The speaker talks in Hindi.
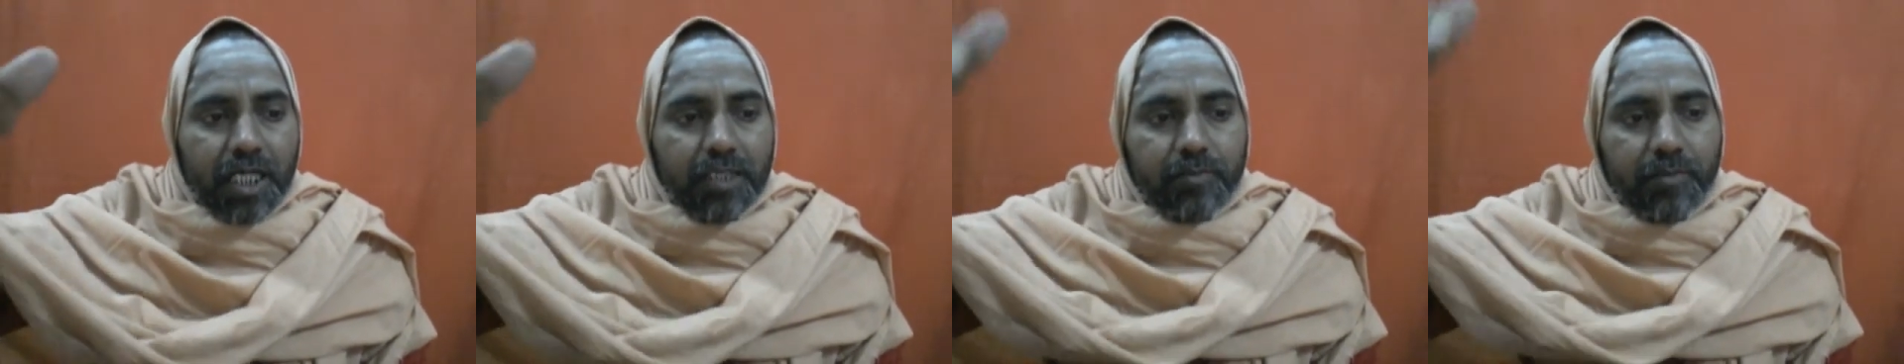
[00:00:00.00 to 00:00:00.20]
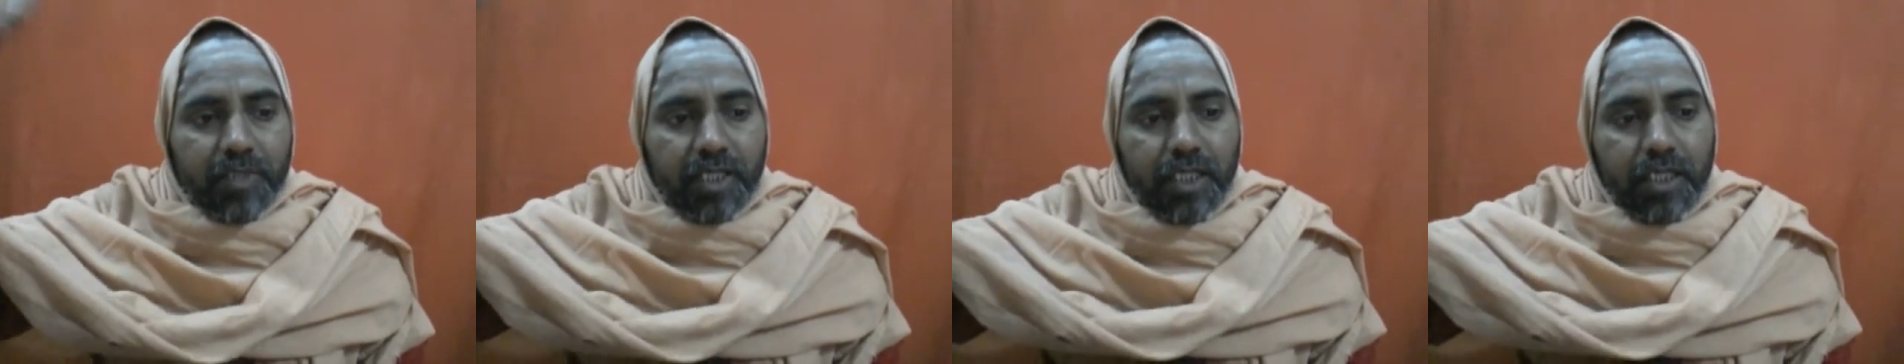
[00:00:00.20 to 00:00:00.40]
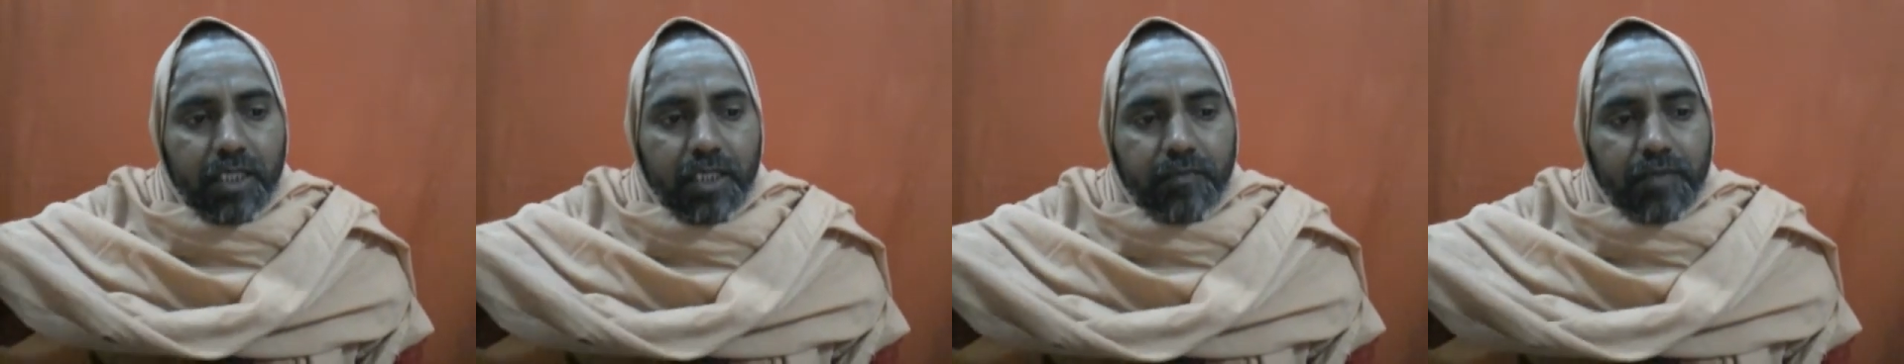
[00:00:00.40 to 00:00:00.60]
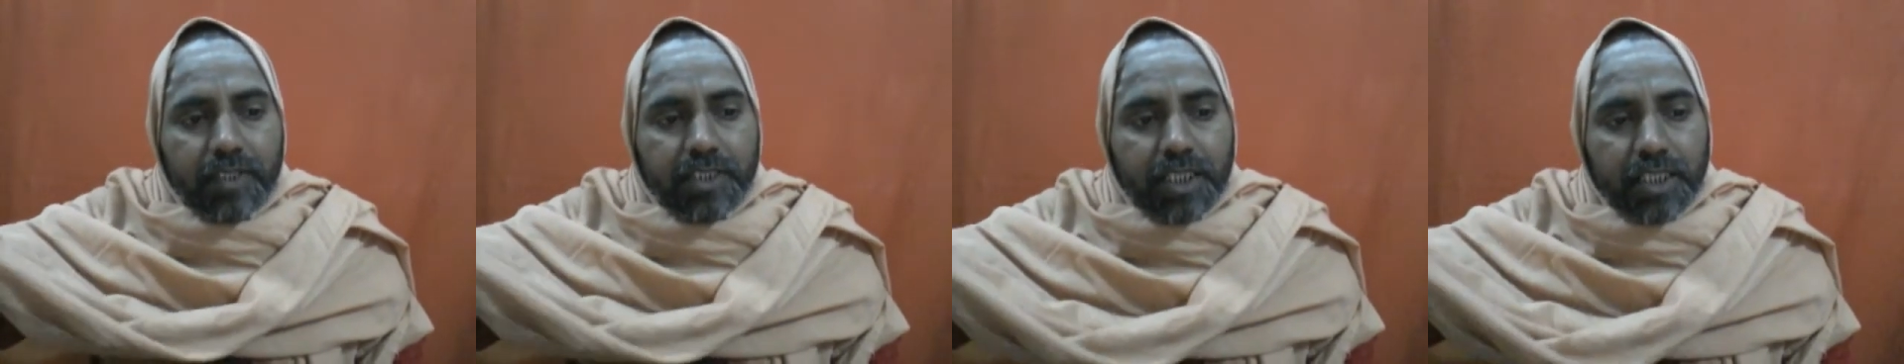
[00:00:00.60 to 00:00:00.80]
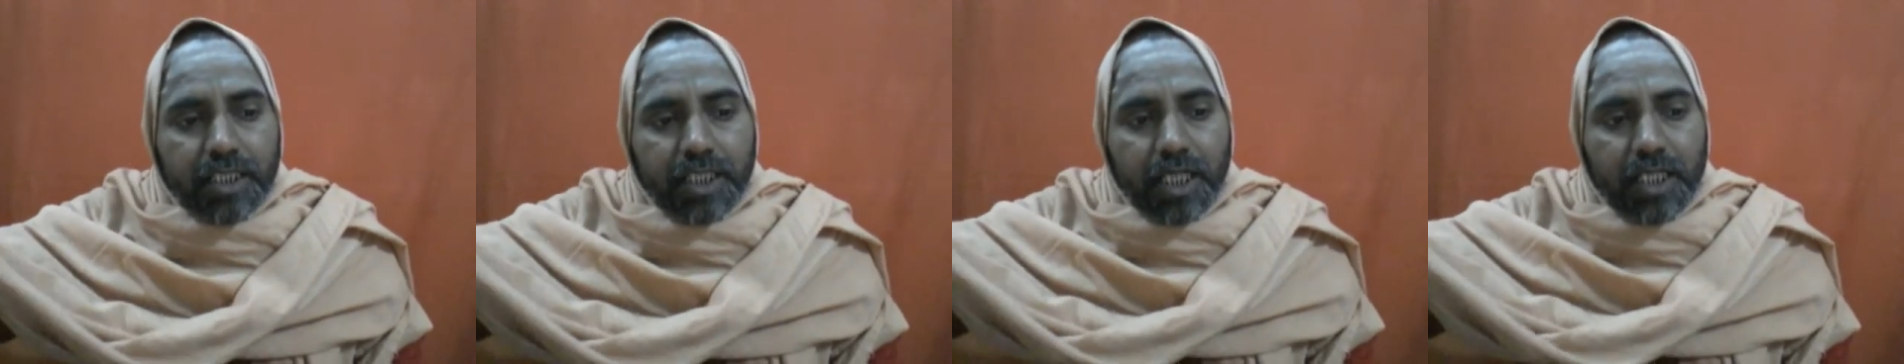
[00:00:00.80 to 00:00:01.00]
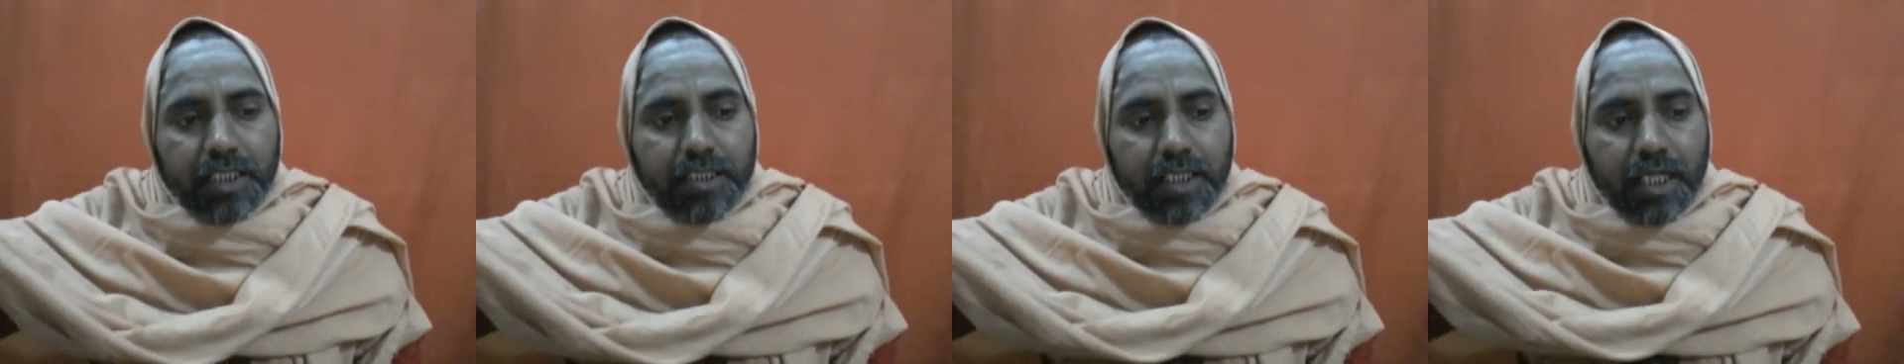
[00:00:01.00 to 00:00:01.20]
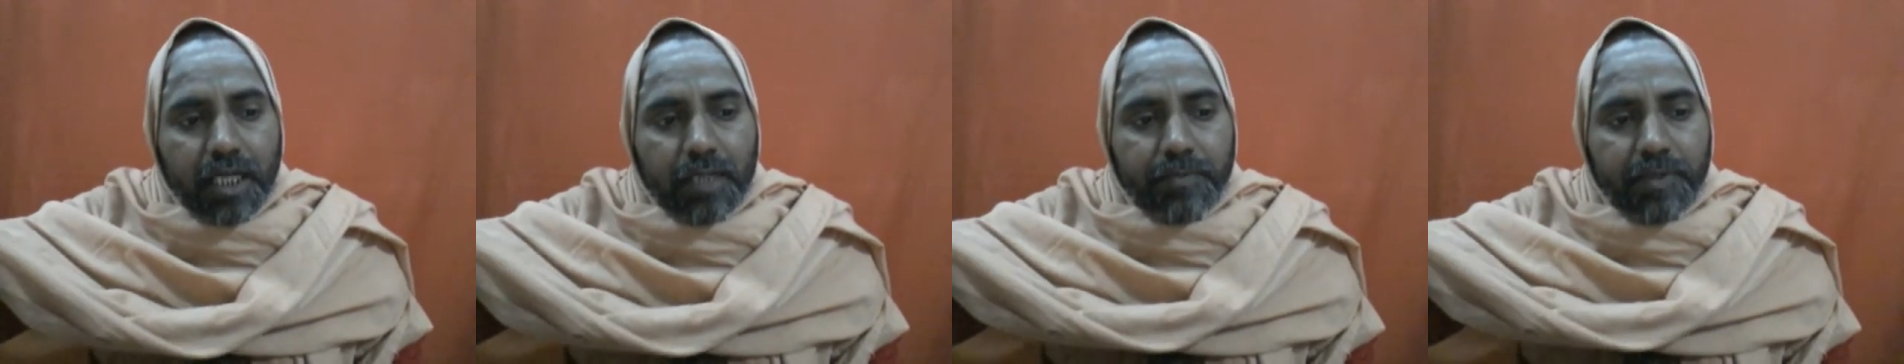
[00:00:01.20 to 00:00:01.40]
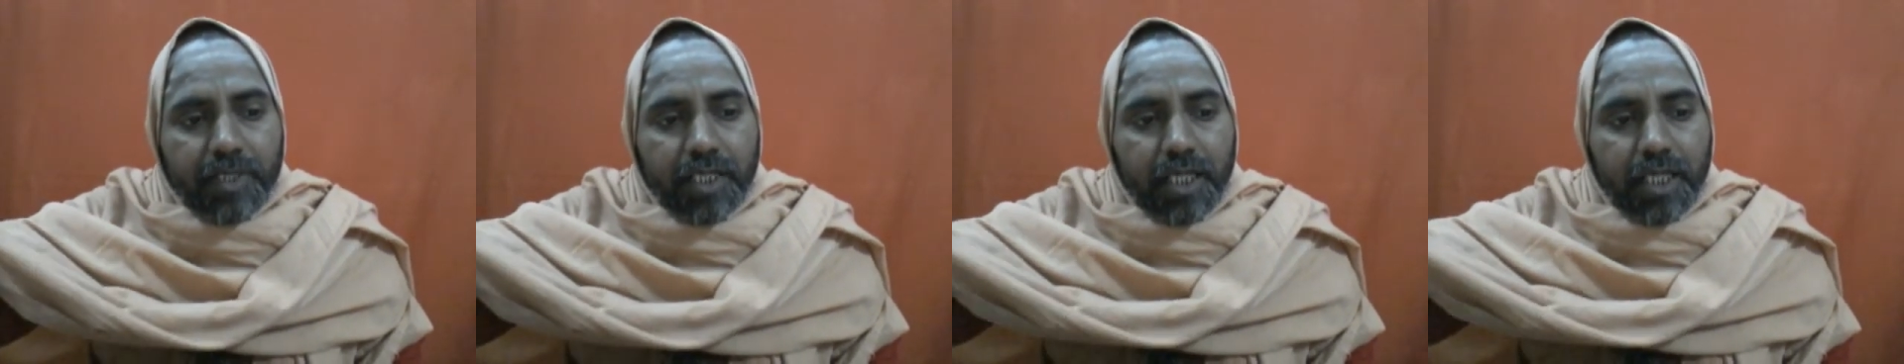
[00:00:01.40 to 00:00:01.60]
आत्मनि निवसता
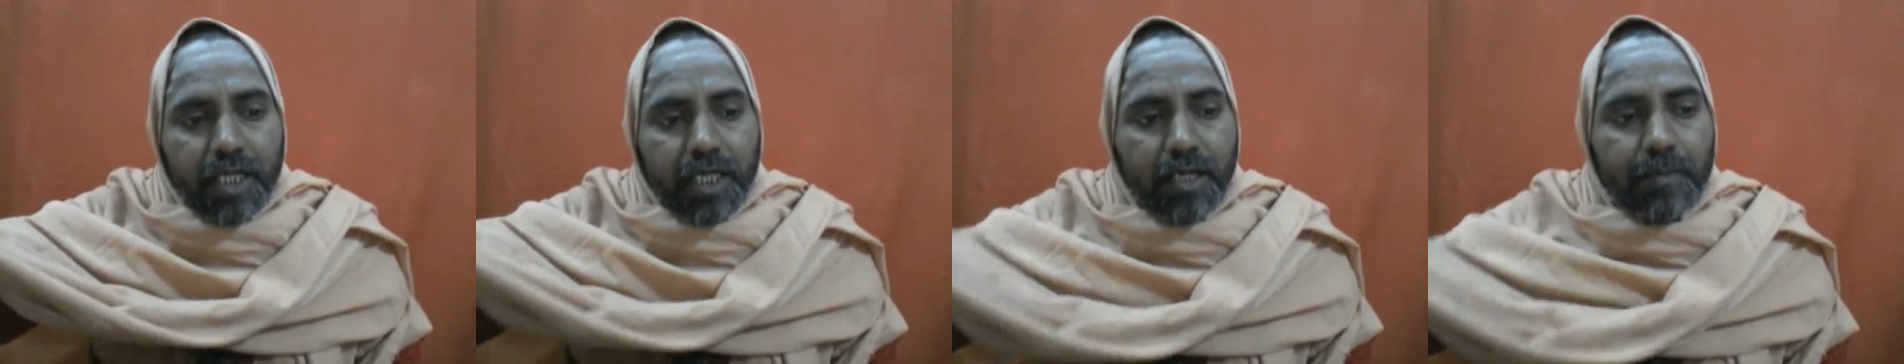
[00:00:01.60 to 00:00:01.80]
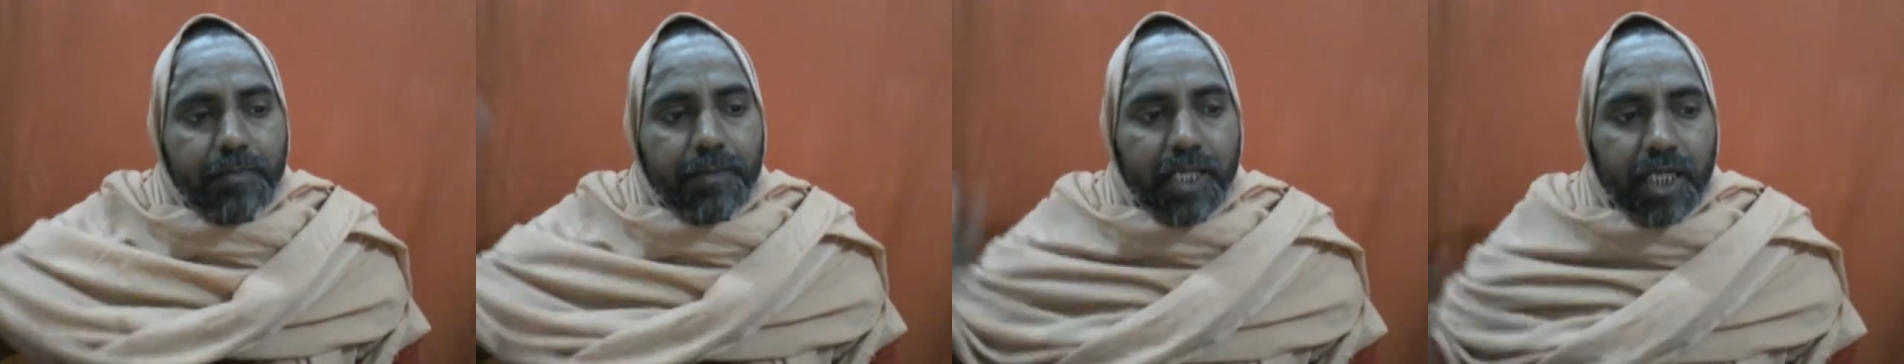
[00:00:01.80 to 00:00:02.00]
सापनीय